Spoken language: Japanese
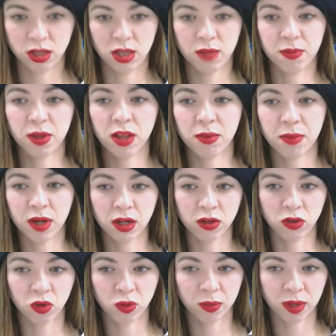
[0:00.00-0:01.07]
今で
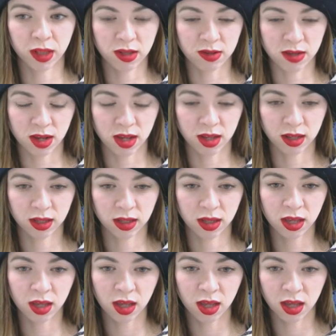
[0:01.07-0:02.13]
マイナス4万ですね
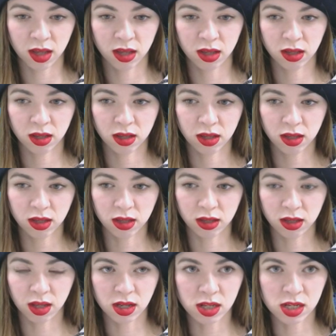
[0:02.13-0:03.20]
ゲゲ
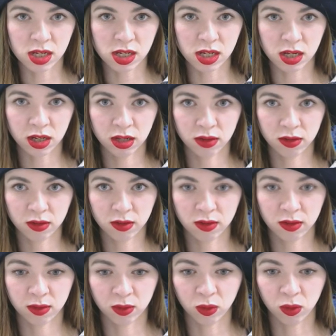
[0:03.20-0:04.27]
撃沈
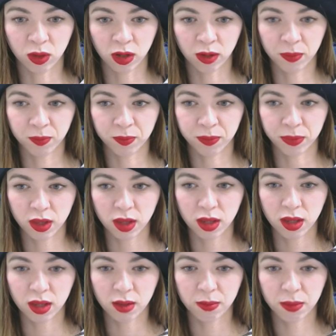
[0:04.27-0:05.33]
本当だ
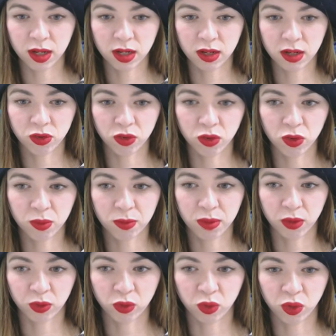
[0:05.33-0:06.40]
マイナス4
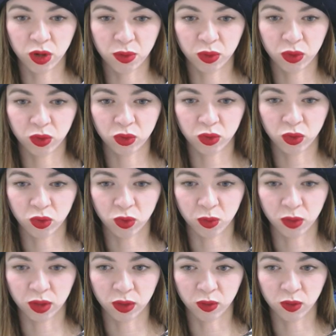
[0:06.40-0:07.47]
万を取り戻そうと
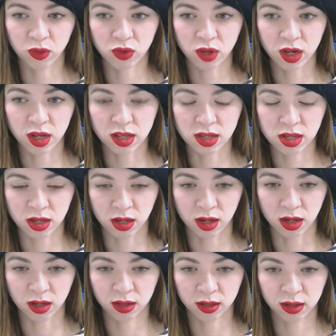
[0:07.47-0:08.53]
思ったらどうしたらいいんですかね
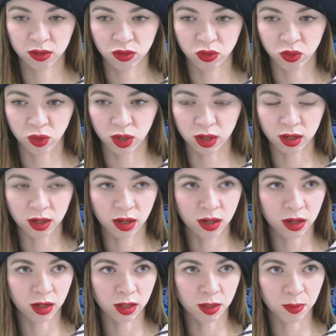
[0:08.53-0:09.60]
ちょっと一回考
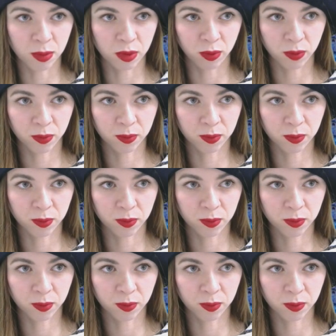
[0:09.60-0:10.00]
えてみよ